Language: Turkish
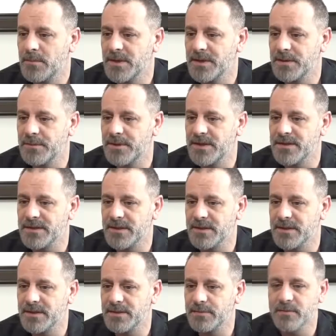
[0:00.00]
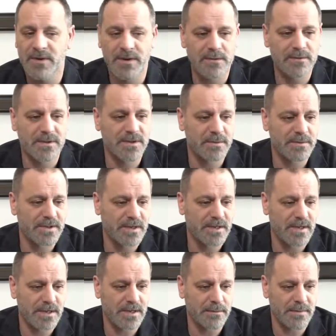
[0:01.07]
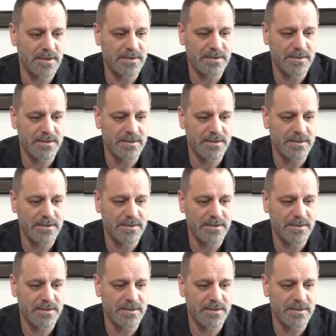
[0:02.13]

ben de biraz çalıştım ve üzerine bir şeyler yapmaya